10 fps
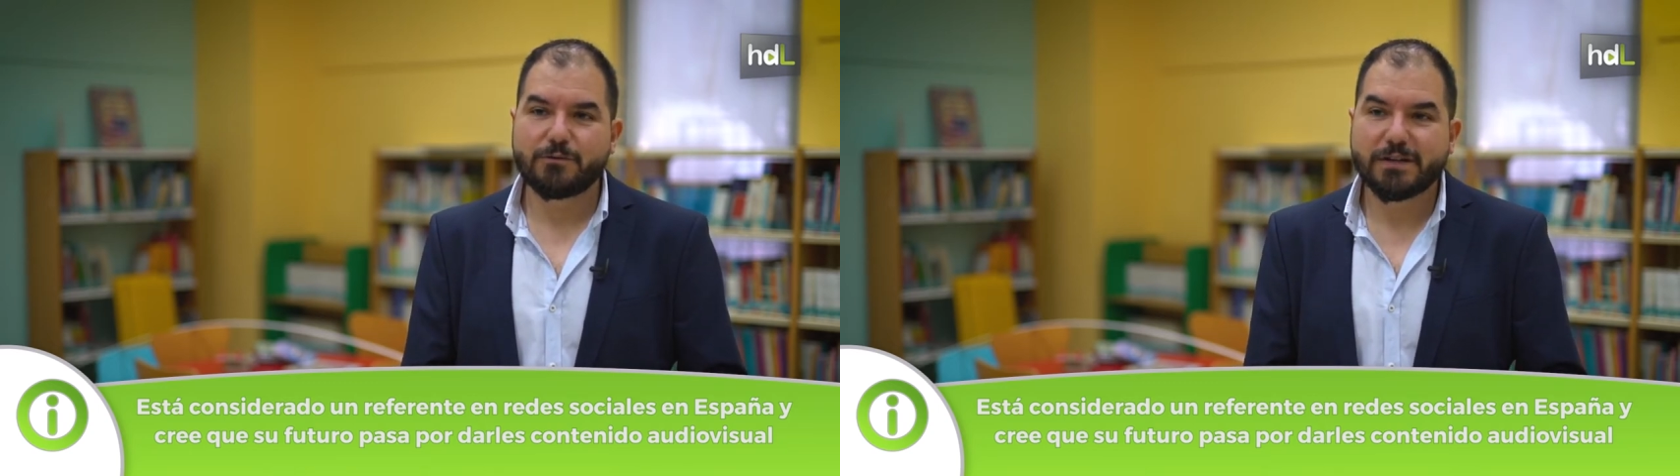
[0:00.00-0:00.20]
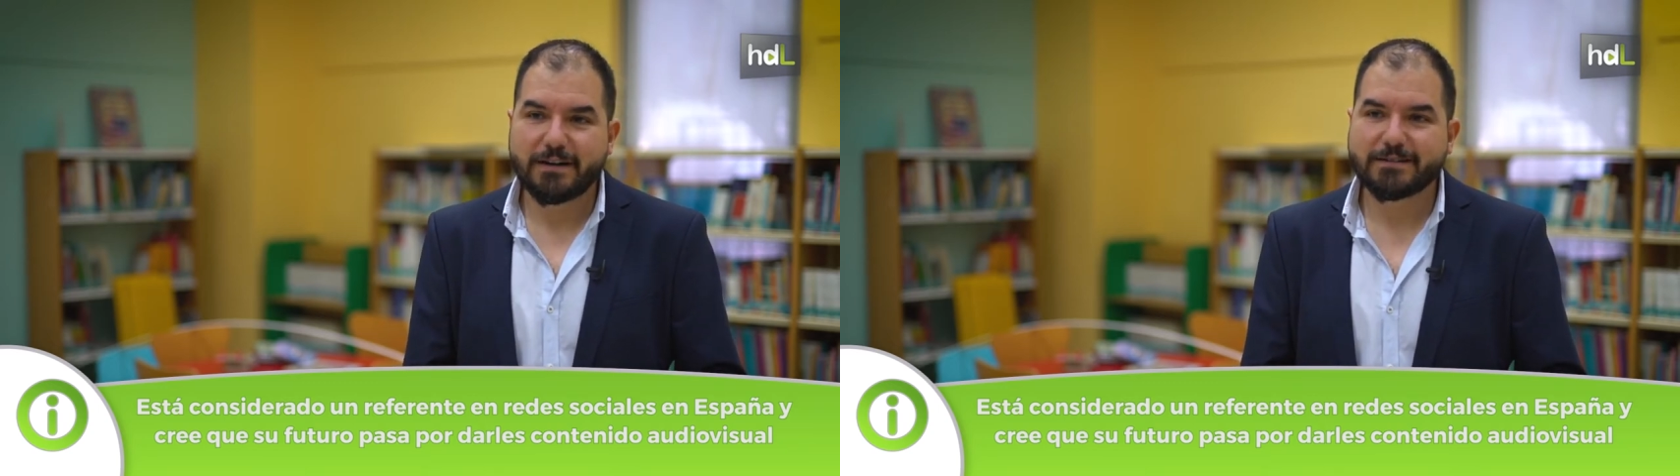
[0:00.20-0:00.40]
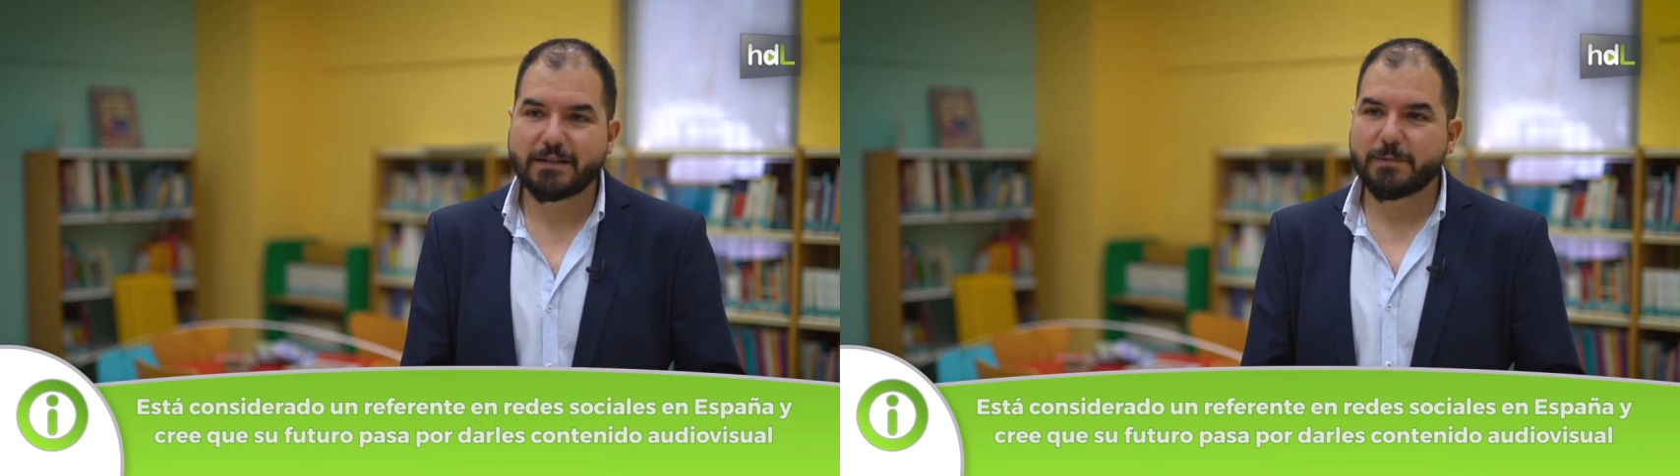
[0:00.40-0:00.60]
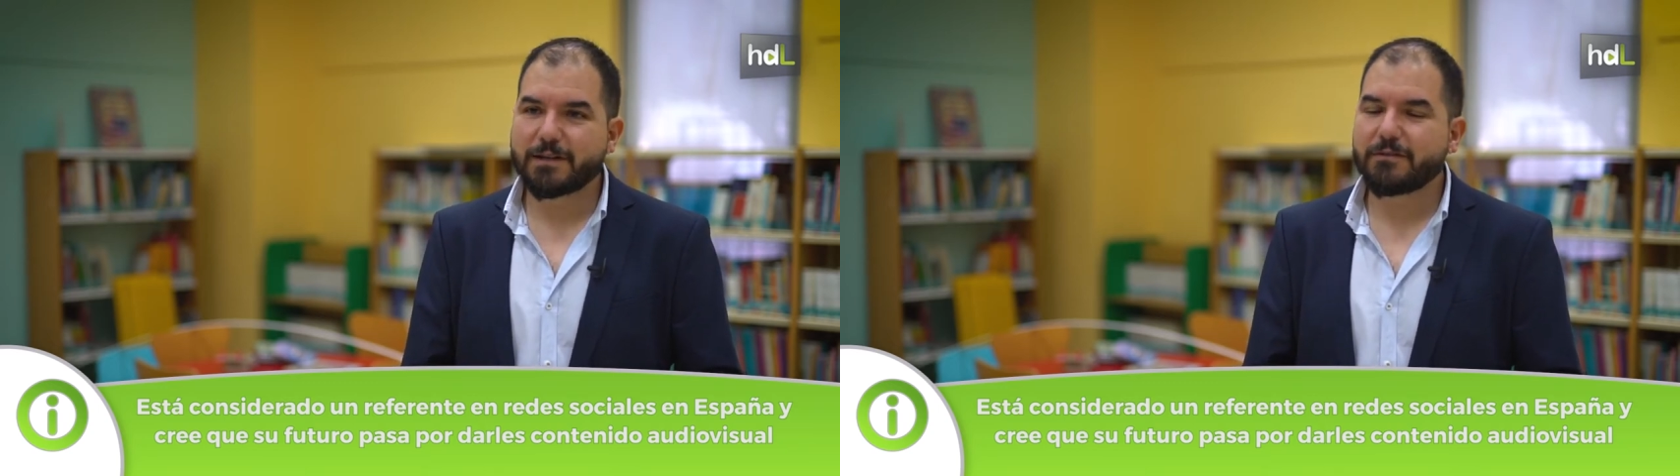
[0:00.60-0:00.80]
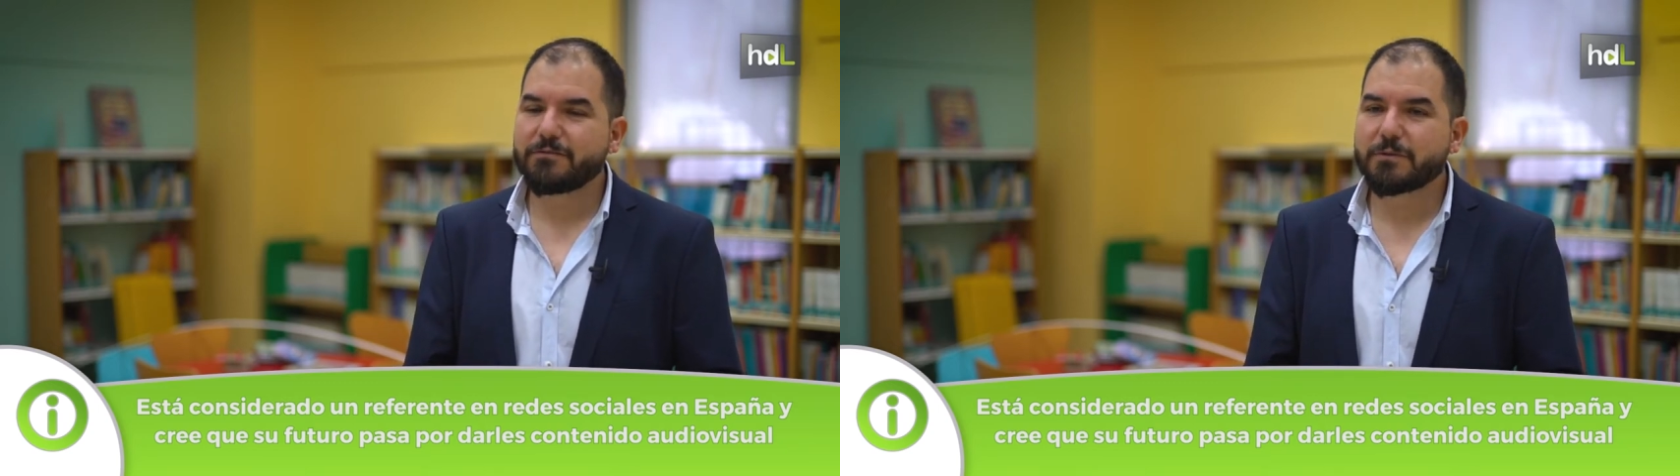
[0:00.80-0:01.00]
usar estas
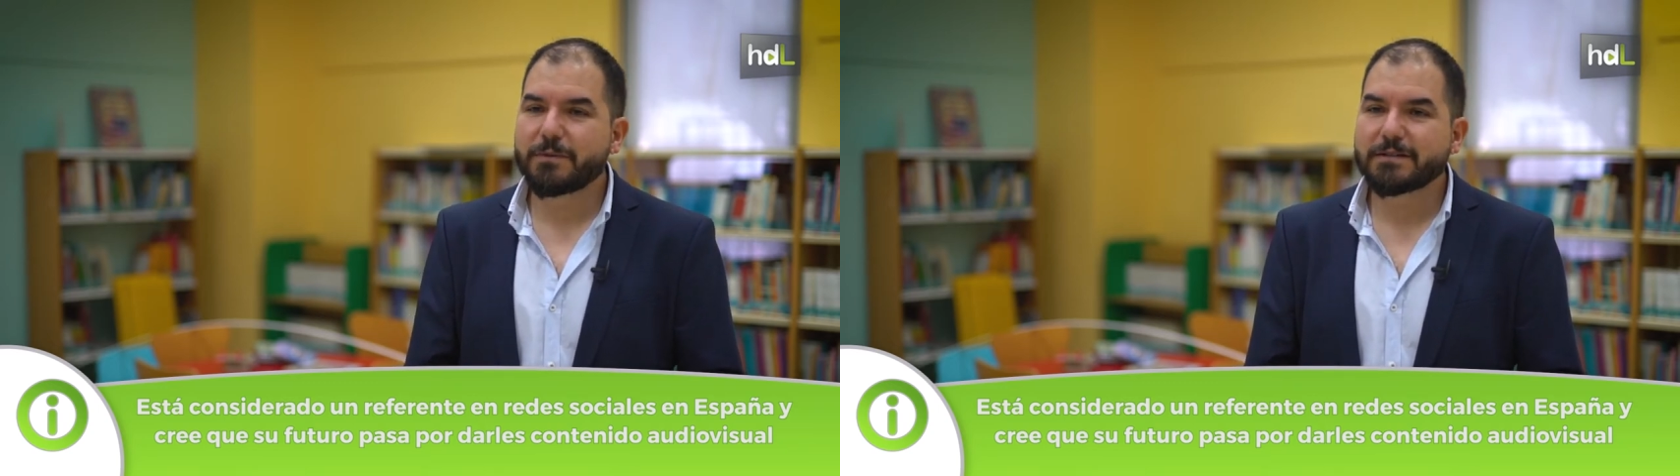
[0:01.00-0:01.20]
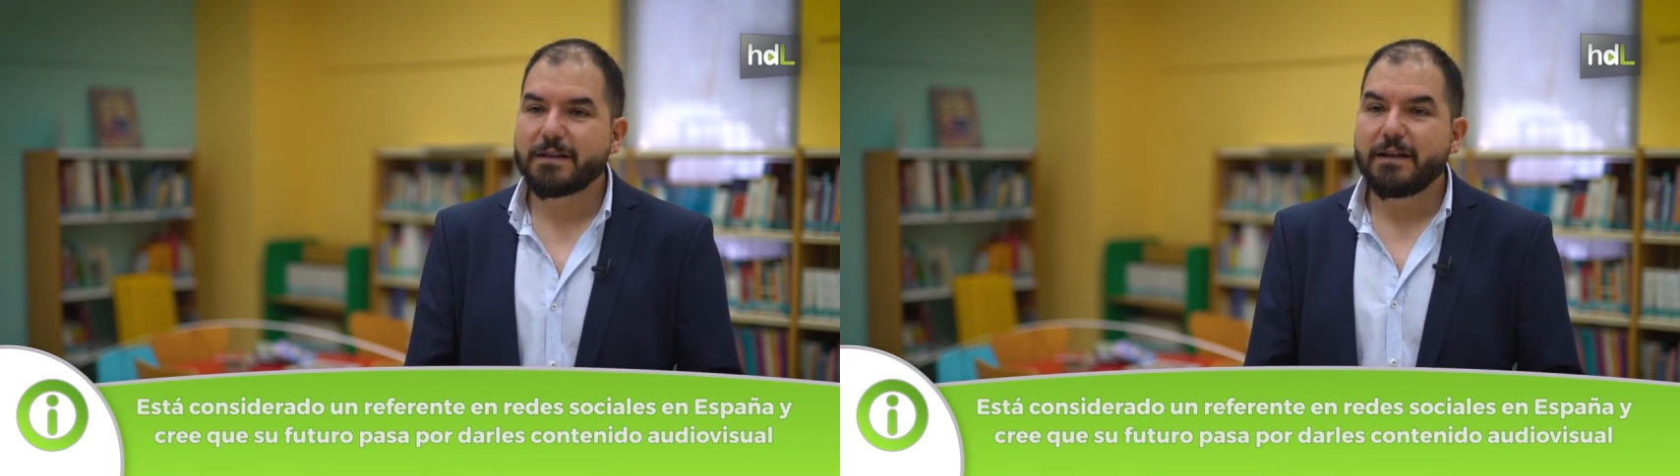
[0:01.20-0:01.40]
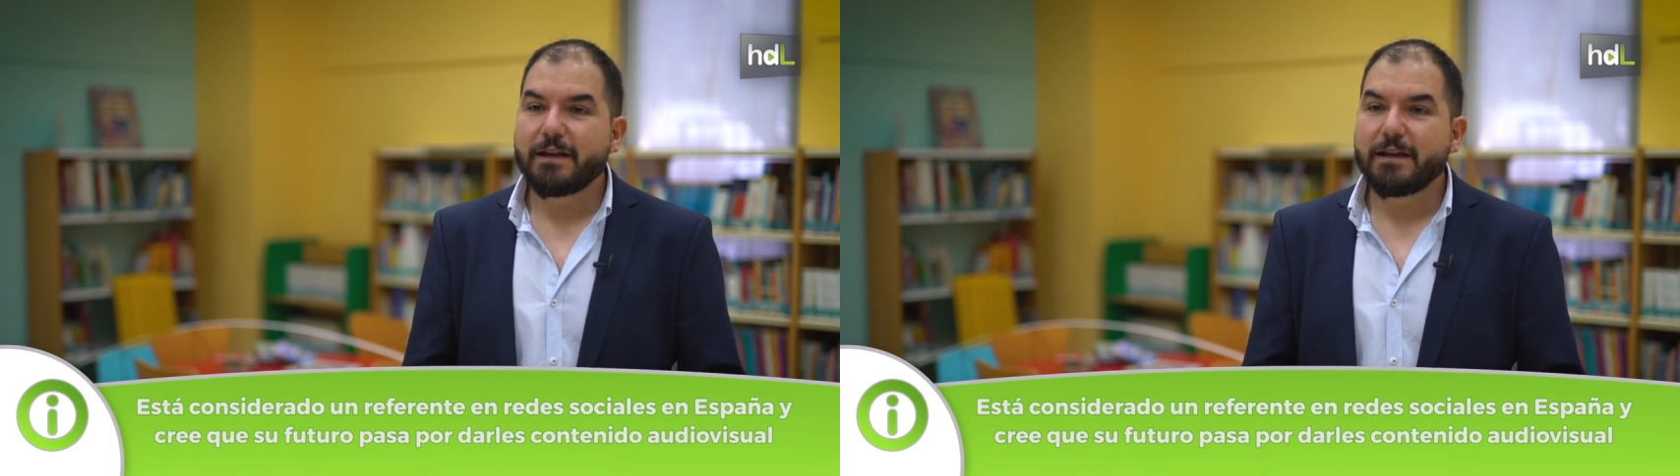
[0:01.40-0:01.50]
plataformas,